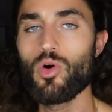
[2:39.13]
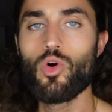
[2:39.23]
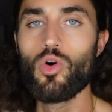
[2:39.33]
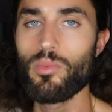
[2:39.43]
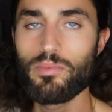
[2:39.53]

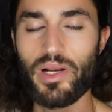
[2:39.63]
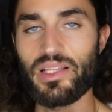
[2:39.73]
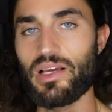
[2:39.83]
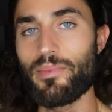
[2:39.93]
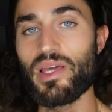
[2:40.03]
o
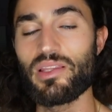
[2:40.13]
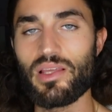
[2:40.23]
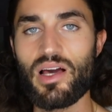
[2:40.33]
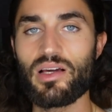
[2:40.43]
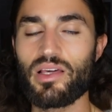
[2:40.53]

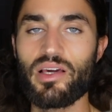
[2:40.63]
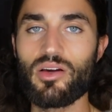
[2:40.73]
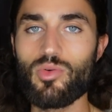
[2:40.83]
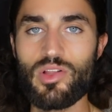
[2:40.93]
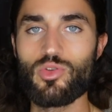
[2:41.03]
praticamente
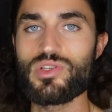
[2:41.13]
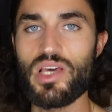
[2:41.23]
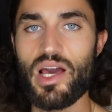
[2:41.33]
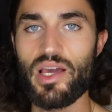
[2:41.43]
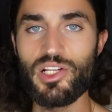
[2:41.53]
anche quando si
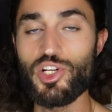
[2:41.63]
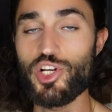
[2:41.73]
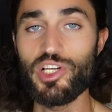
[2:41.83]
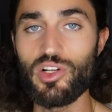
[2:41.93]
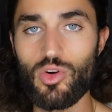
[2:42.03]
è in
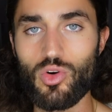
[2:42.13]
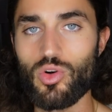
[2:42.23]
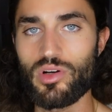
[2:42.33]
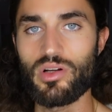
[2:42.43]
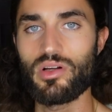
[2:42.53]
giro
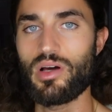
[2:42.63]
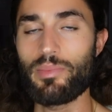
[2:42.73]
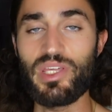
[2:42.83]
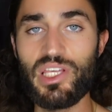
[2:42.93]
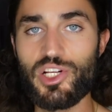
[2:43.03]
con
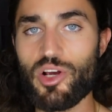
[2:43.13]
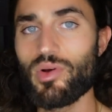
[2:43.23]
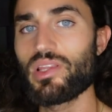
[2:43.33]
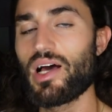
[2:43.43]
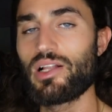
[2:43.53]
amici e
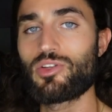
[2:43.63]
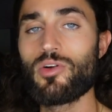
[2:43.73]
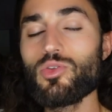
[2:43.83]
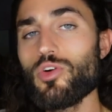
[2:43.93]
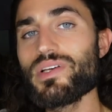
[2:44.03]

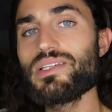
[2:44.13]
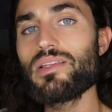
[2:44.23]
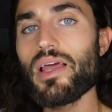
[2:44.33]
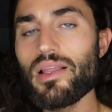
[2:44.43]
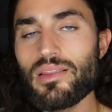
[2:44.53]
quant'altro, dove si
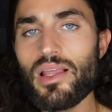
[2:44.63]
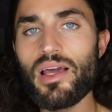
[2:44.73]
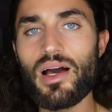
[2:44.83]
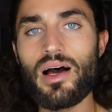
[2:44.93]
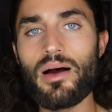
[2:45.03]

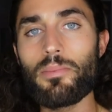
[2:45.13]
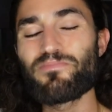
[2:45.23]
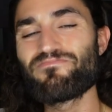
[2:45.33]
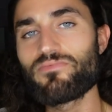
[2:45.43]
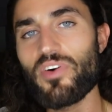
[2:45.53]
tende a
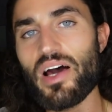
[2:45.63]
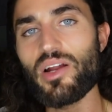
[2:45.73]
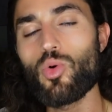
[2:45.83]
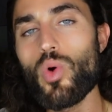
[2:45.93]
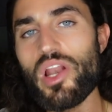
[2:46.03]

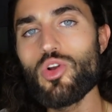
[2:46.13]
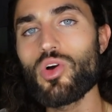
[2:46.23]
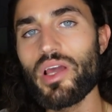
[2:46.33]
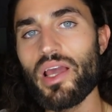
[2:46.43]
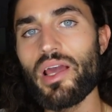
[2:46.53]
fare quello
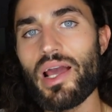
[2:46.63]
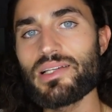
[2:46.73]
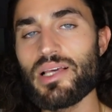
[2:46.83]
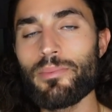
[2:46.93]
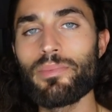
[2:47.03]
che è
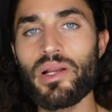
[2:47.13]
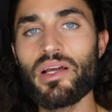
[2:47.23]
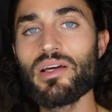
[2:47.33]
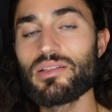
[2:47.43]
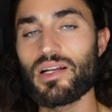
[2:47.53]

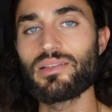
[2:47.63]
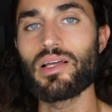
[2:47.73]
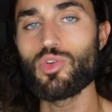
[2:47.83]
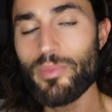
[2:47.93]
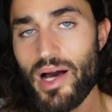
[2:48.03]
sempre
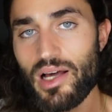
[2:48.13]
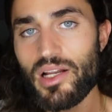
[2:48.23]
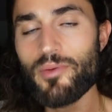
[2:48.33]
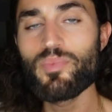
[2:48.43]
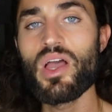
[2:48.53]
trattato
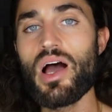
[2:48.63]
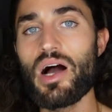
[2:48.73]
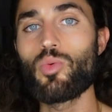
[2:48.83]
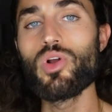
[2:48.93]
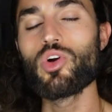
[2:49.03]
male,
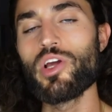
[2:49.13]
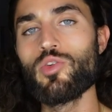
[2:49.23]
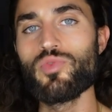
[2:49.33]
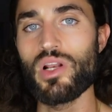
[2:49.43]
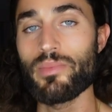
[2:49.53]
a quello che
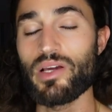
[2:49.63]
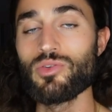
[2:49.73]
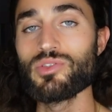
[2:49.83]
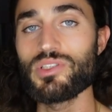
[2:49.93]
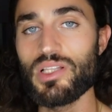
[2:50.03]
non viene mai
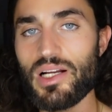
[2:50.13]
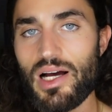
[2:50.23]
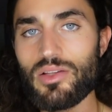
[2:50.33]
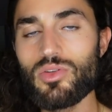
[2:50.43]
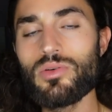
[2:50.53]

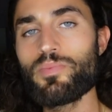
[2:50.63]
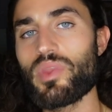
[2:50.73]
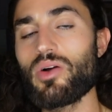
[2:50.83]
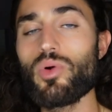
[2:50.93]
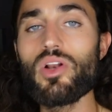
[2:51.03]
considerato,
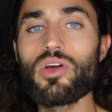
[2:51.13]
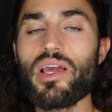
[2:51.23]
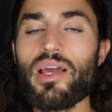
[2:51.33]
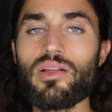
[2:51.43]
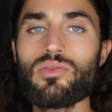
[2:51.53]
a quello
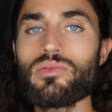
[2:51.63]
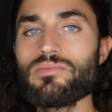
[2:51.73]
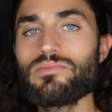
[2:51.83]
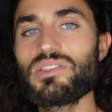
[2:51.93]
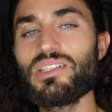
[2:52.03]
che
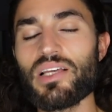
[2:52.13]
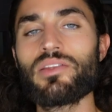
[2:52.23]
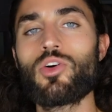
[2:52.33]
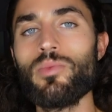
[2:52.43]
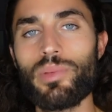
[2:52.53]
non si
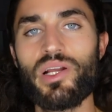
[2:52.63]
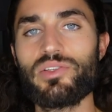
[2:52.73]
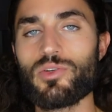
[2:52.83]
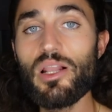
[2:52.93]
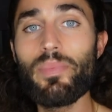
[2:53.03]
sente
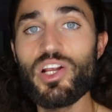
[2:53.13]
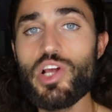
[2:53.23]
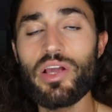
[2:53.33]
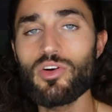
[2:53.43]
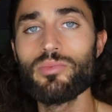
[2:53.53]
compreso. Il
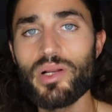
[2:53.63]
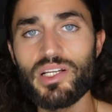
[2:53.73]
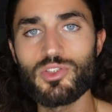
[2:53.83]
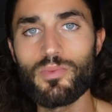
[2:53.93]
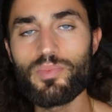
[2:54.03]
pesce è
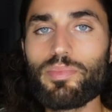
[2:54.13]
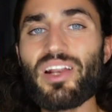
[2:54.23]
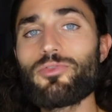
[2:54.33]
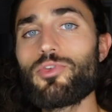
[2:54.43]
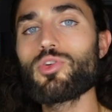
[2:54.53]
incompreso.
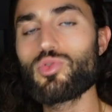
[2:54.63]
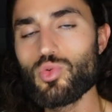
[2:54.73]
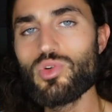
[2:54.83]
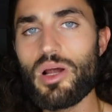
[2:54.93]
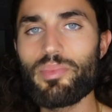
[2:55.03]
Per
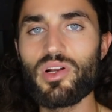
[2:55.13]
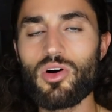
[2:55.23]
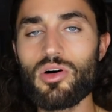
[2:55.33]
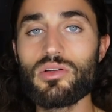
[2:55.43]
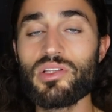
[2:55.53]
fortuna
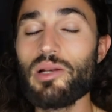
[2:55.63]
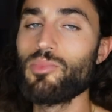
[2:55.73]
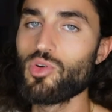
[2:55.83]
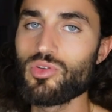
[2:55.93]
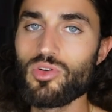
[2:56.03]
però nel
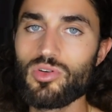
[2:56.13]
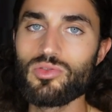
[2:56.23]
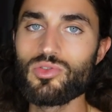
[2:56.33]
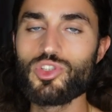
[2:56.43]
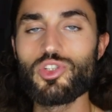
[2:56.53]
mondo
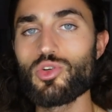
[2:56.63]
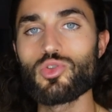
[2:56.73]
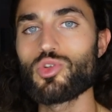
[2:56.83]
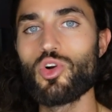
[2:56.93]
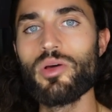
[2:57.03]
non ci sono
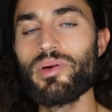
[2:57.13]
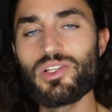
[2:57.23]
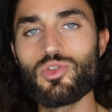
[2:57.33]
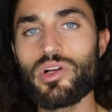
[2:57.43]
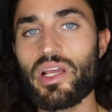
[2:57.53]
solo le
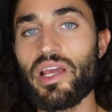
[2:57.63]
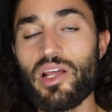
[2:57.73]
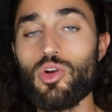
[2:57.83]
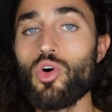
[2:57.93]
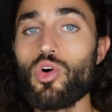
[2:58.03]
persone
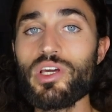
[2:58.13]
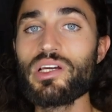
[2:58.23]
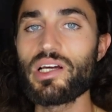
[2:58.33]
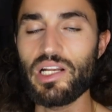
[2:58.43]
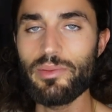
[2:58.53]
che lo
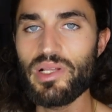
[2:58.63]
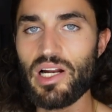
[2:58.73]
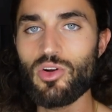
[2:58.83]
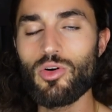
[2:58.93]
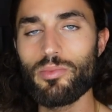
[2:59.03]

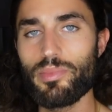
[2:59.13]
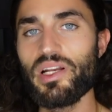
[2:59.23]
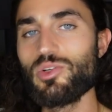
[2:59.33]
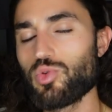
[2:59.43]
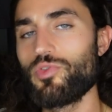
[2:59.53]
incriminano per
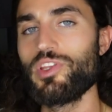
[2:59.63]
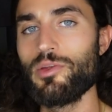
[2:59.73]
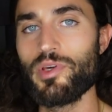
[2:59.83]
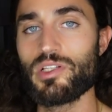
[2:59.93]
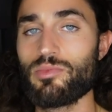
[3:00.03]
il suo
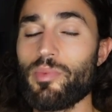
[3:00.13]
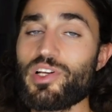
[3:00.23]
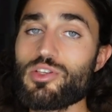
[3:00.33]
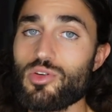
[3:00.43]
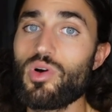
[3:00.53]
vittimismo, ma
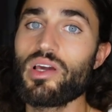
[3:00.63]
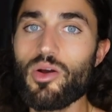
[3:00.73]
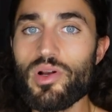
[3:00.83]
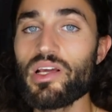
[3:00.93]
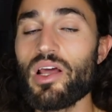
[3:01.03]
ci sono anche
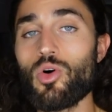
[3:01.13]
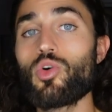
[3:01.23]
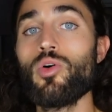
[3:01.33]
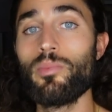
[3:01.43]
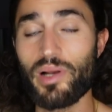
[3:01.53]
quelli che lo
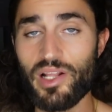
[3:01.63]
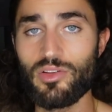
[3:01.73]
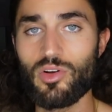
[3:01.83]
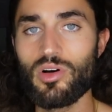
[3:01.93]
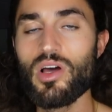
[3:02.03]

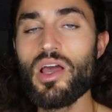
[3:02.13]
comprendono.